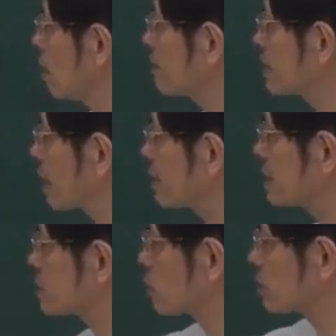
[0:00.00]
二分一到一
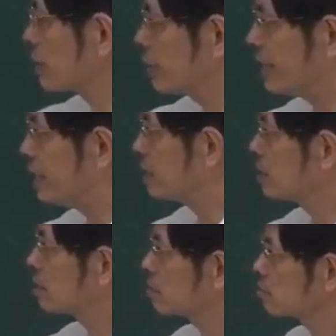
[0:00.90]
的时候等于一，
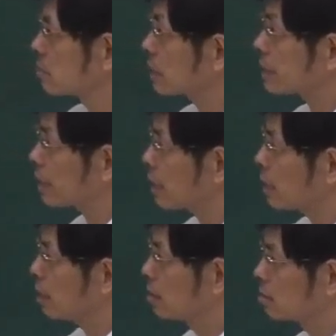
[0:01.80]
那这
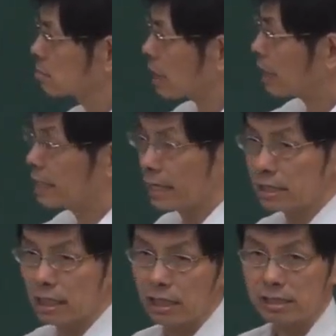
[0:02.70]
个当然也
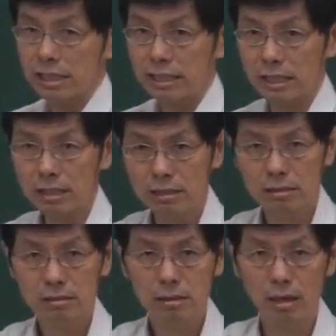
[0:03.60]
是可积的，
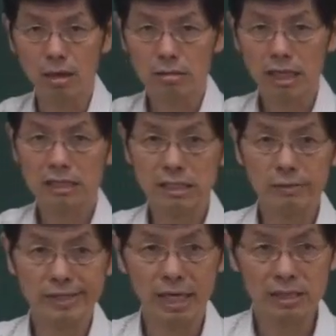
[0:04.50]
哦，它是
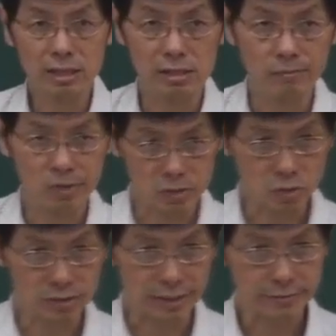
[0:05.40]
因为它是
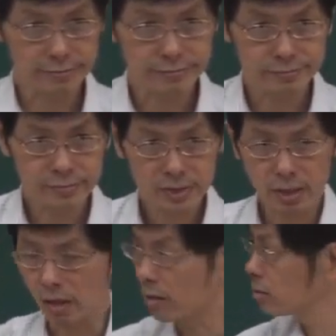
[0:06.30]
monotonic，
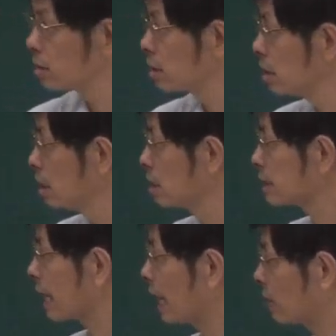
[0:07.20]
哦。
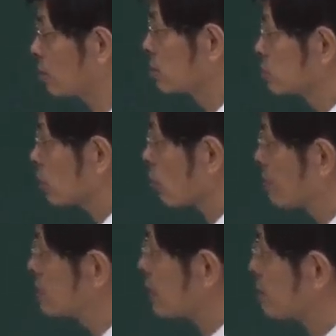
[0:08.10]
那好，所以我
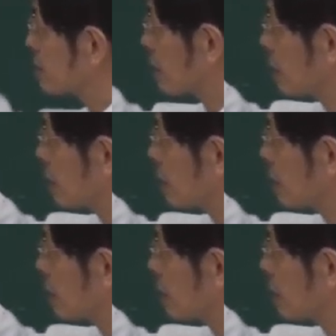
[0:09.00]
们知道这